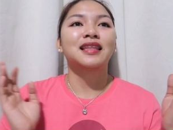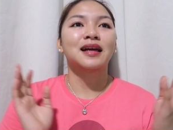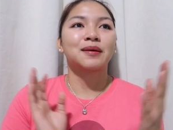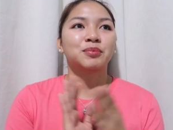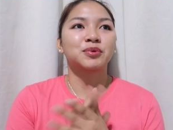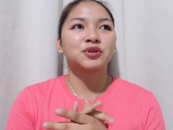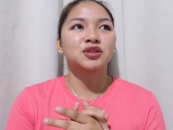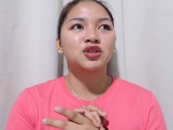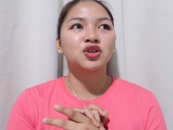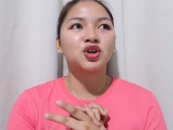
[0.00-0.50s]

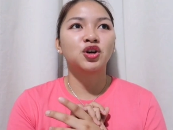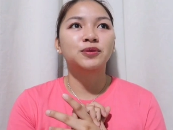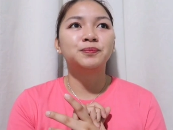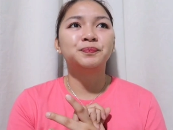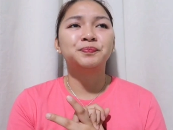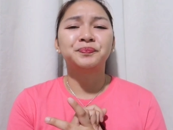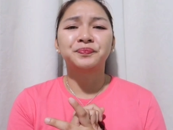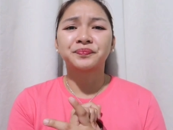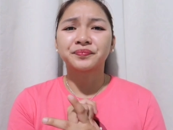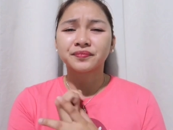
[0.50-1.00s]
Tapos
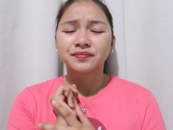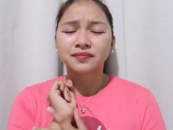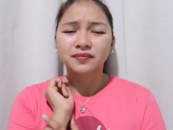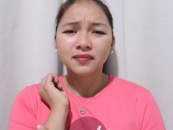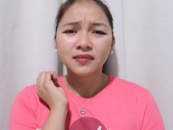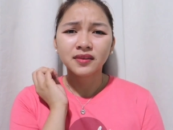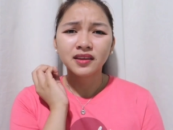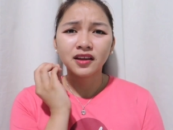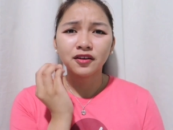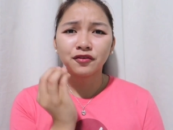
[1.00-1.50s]
yon
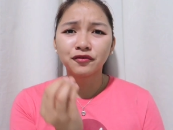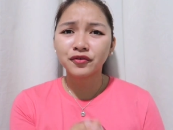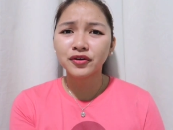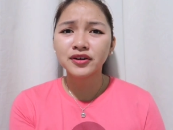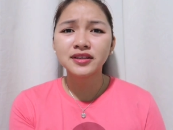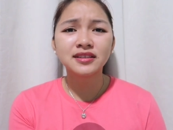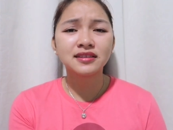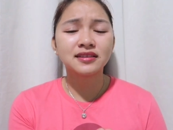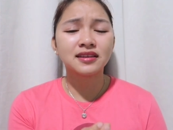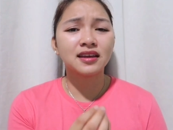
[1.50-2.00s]

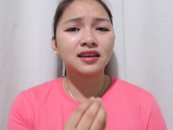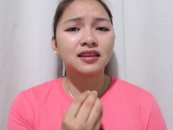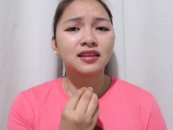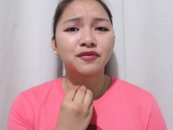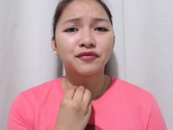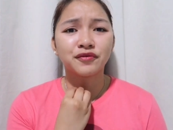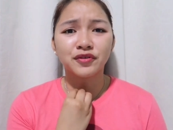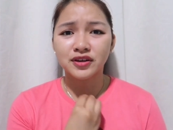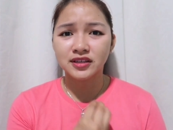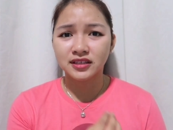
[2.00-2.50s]
first day
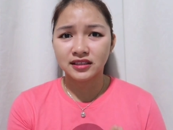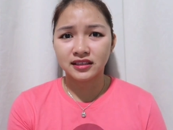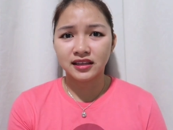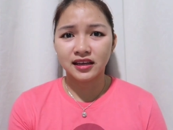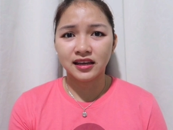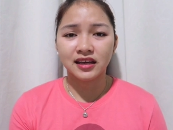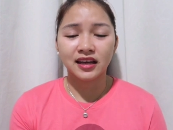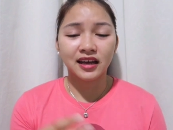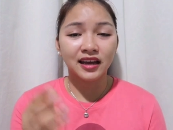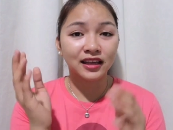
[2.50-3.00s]
na first
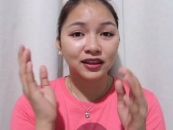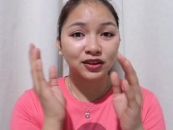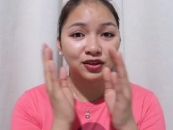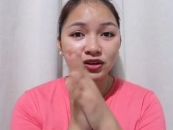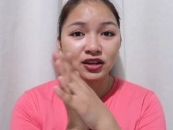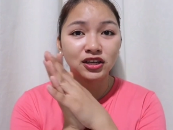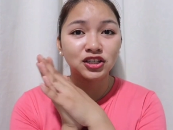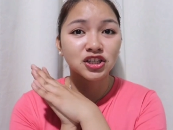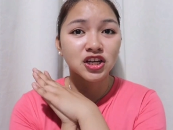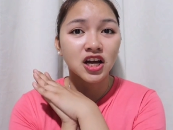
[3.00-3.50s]
day,
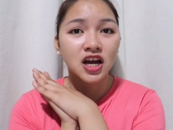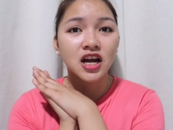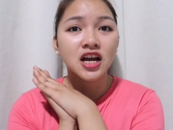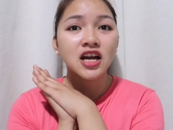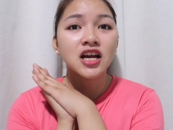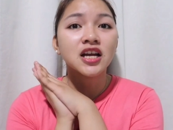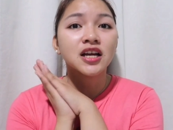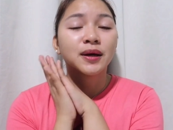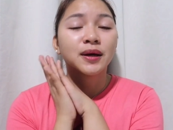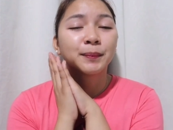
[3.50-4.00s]
eto na
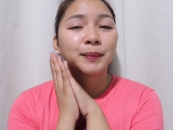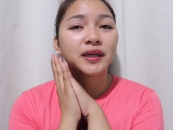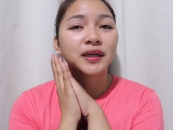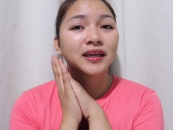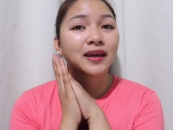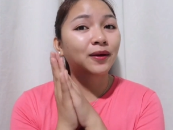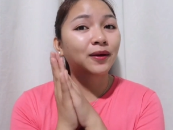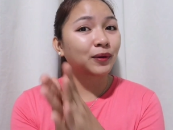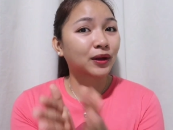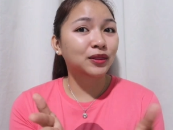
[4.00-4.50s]
siya,
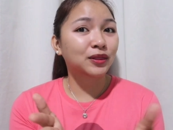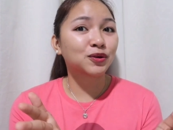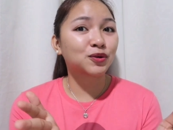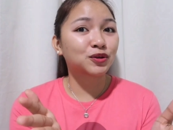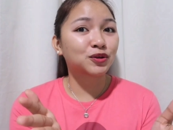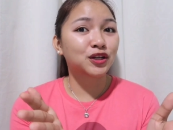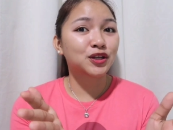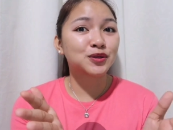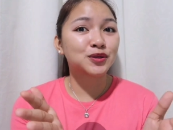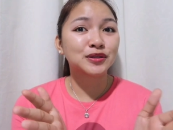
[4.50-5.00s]

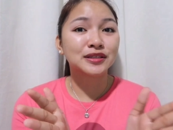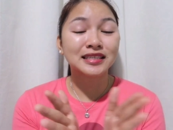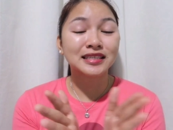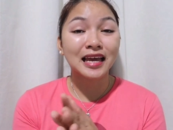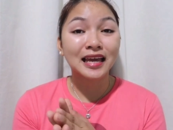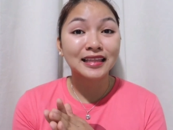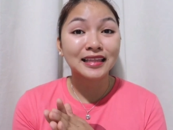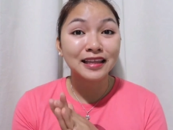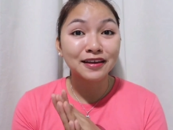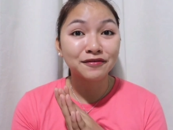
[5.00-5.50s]
ikikwento ko na yung
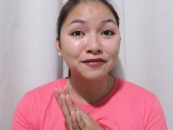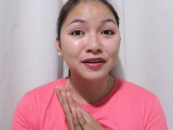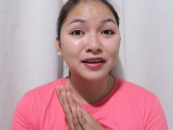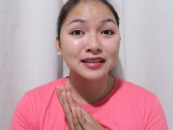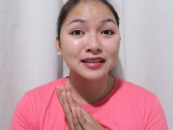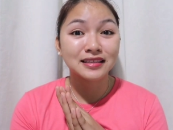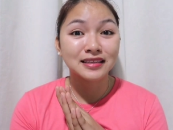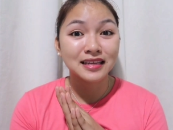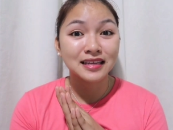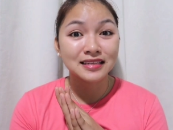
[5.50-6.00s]
side
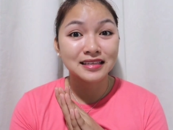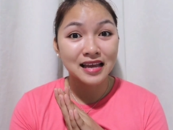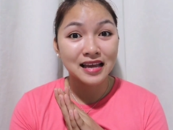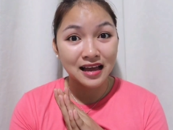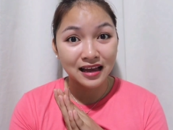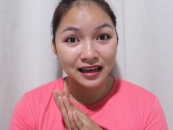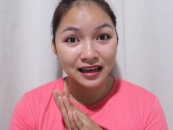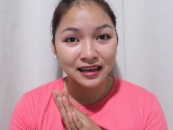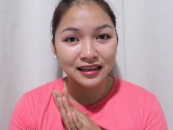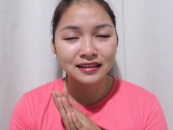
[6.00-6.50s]
effects niya
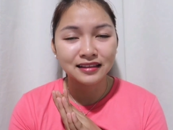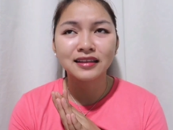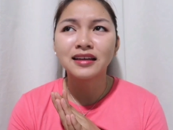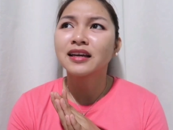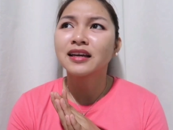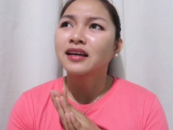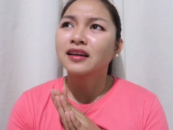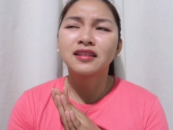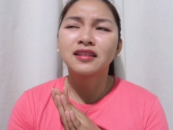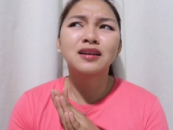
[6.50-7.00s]
sa akin.
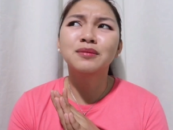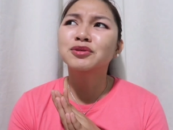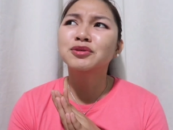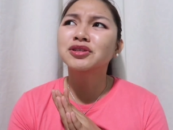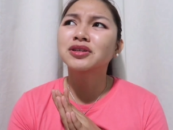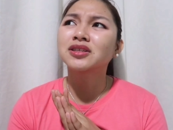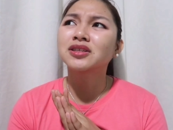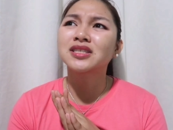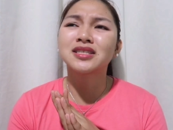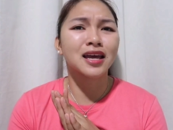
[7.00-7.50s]
Hindi
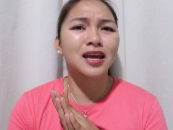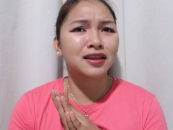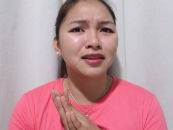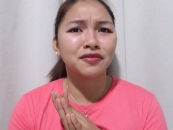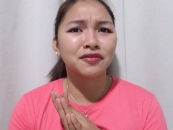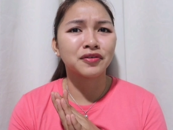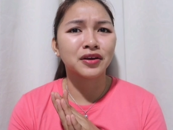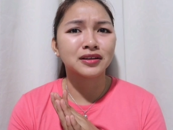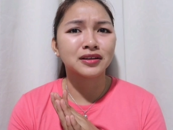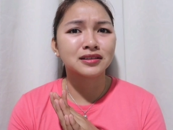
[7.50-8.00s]
naman siya
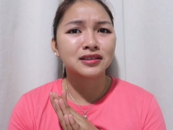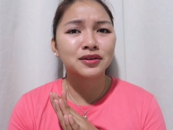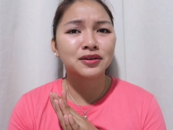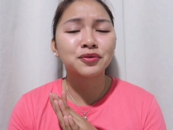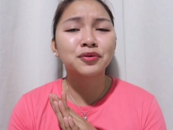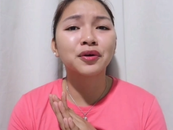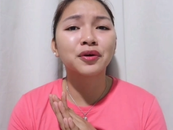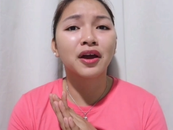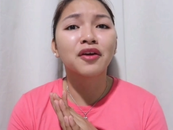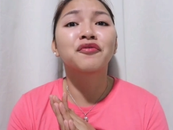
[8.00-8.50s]
side effects,
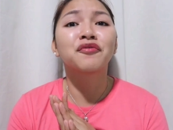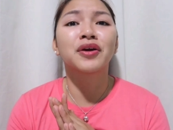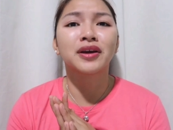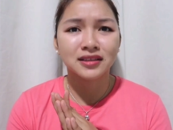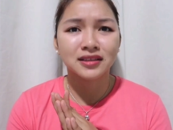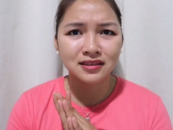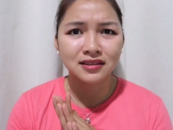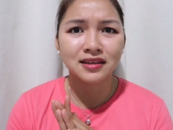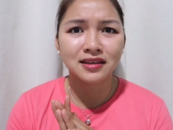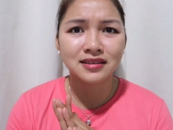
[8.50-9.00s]
siguro
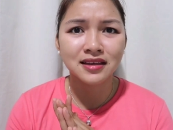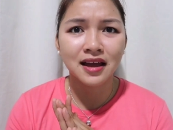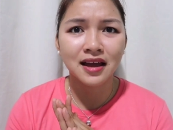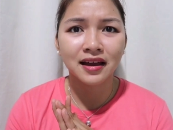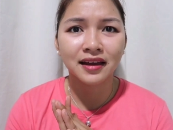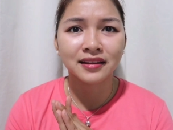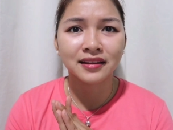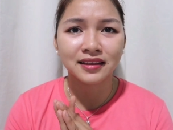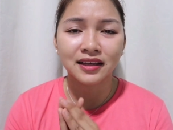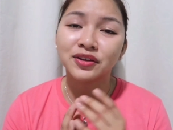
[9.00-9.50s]
effects niya
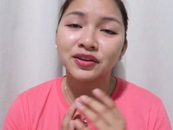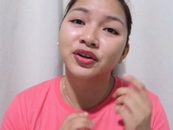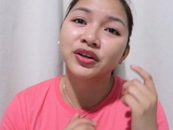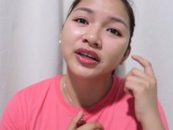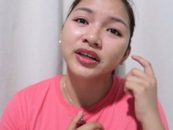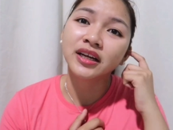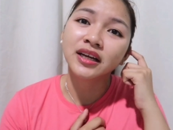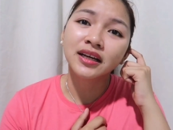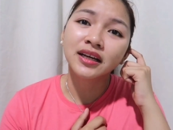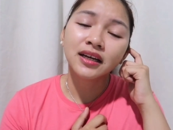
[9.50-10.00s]
sa akin,
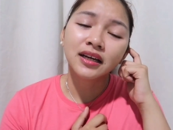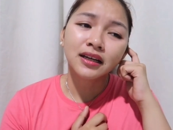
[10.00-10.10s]
ganun.